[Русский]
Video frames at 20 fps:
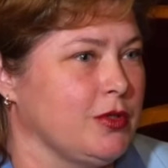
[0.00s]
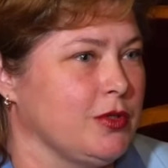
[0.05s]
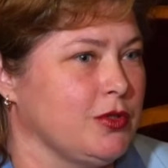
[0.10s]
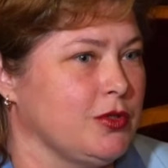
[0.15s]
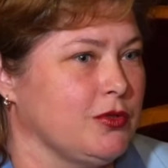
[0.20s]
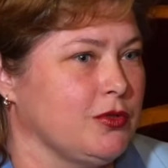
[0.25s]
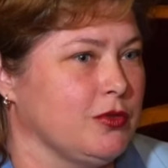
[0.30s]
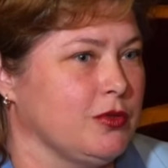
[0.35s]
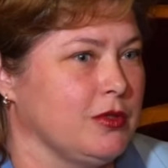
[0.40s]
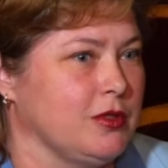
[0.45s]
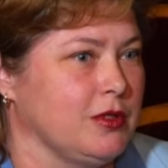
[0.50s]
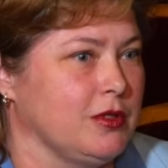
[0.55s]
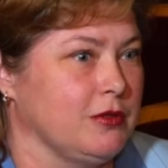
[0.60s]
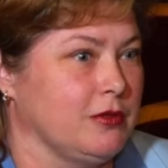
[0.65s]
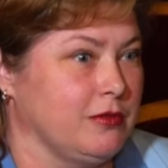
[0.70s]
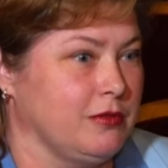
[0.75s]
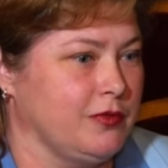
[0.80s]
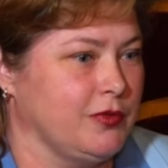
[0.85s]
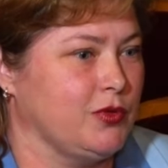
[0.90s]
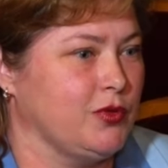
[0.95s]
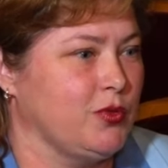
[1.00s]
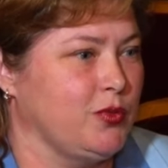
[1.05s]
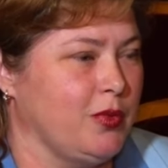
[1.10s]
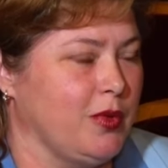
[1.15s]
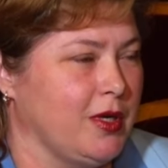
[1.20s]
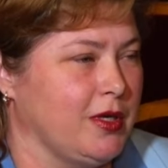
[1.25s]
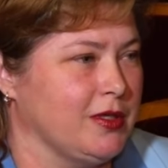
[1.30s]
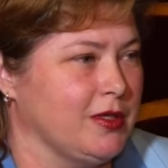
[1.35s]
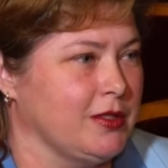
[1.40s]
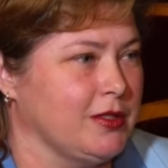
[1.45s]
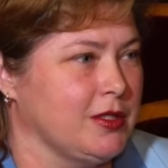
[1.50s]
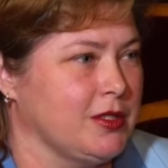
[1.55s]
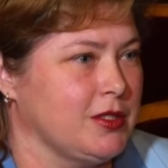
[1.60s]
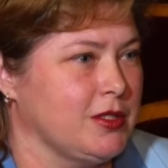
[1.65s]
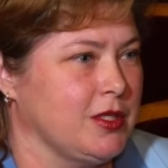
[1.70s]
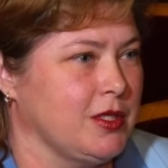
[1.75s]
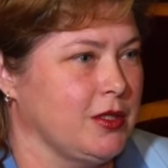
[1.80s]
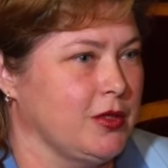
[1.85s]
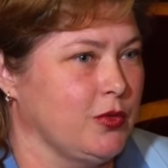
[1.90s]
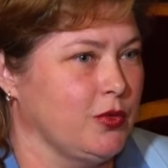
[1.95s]
еще и выступали на этой
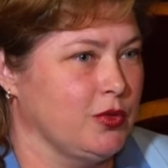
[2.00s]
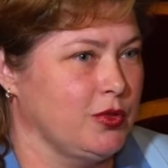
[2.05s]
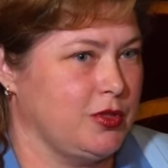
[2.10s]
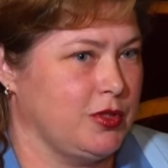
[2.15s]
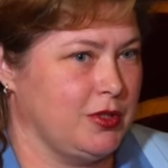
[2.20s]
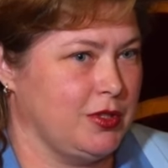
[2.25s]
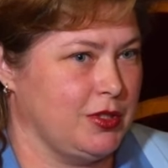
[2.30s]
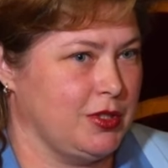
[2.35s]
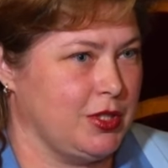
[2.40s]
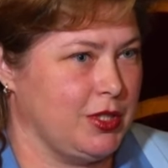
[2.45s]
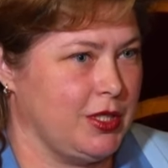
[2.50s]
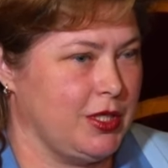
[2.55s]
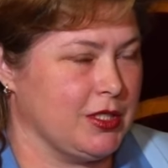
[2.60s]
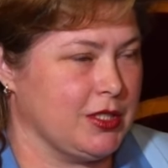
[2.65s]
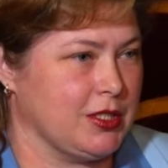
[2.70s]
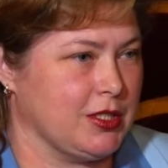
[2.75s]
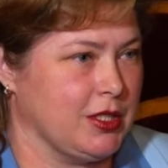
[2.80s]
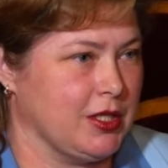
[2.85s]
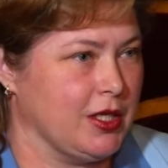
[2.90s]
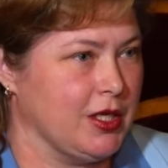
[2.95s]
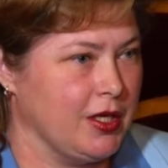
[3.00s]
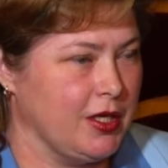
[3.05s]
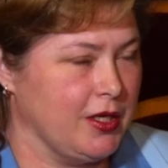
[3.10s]
сцене. Очень интересные